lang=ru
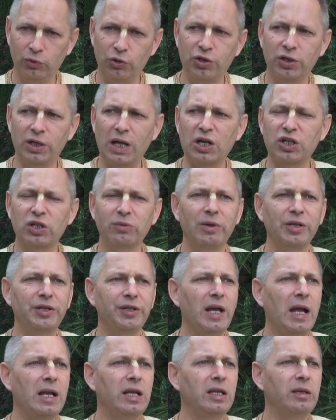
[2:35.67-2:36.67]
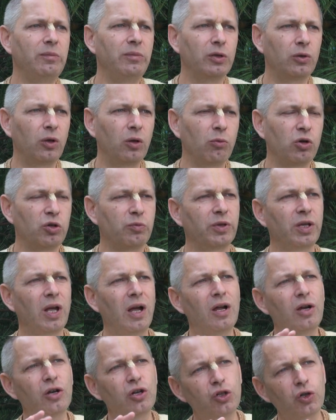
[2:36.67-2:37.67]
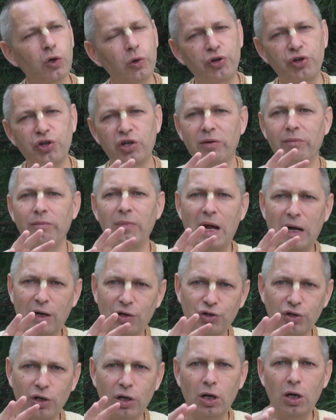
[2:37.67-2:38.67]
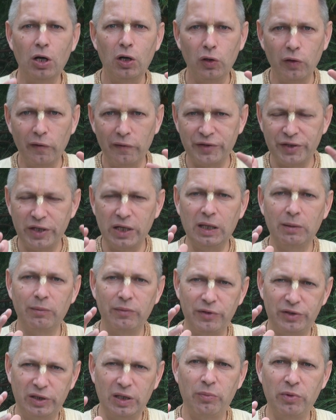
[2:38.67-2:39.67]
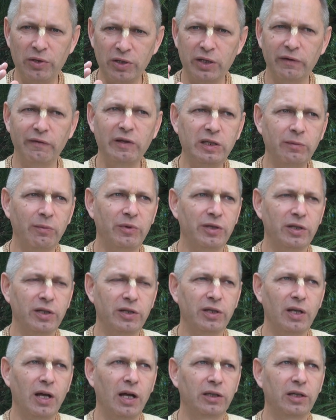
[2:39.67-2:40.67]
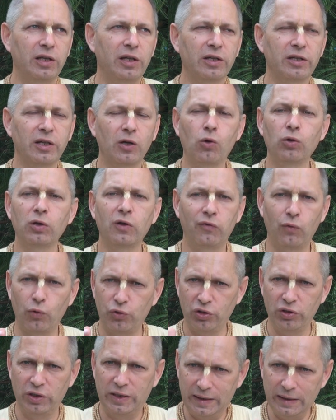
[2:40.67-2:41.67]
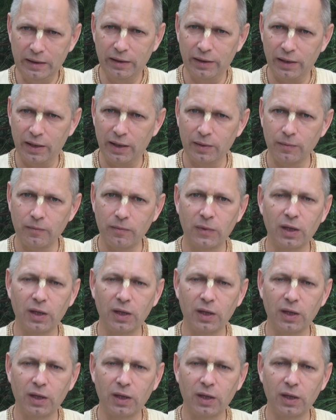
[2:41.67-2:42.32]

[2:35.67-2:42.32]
Точно так же материальный мир, он может быть жестче, мягче, но в целом степень зависимости здесь от этих законов очень сильная.